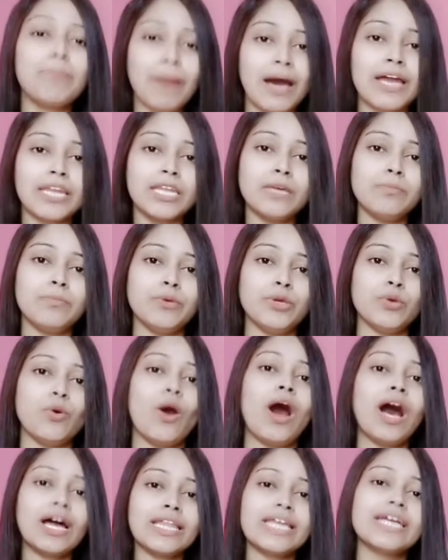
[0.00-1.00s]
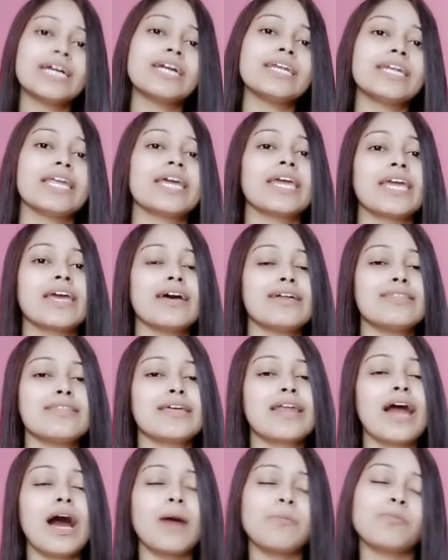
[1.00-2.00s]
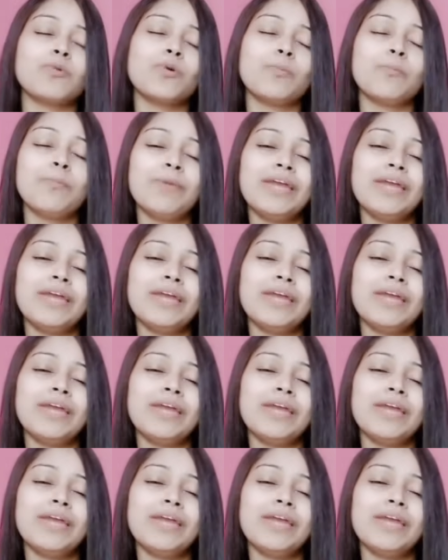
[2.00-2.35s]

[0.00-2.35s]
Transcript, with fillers: पानी पियो आधे घंटे के अंदर आपको